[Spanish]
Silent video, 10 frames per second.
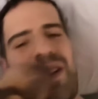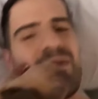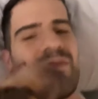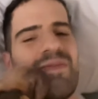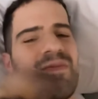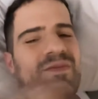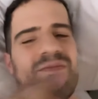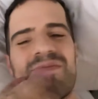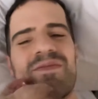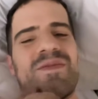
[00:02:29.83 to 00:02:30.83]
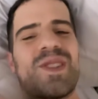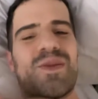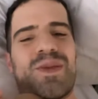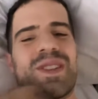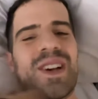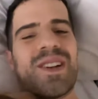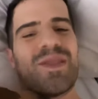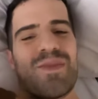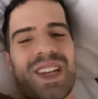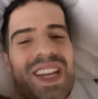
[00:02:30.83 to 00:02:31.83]
Oh, mi vida.
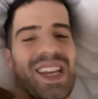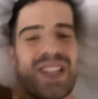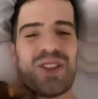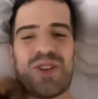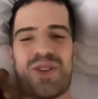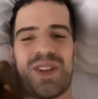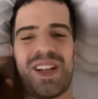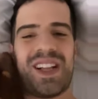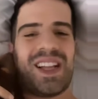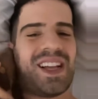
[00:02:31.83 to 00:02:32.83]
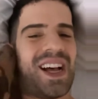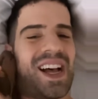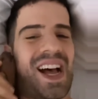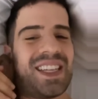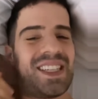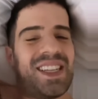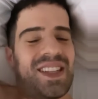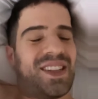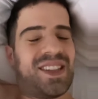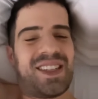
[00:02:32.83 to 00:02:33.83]
Ven, esto así
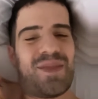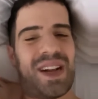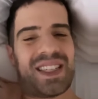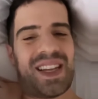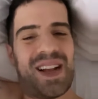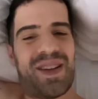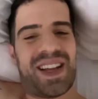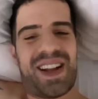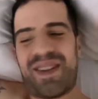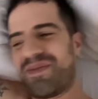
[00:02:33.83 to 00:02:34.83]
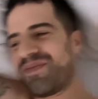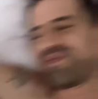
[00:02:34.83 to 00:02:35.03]
siempre a las la mañana.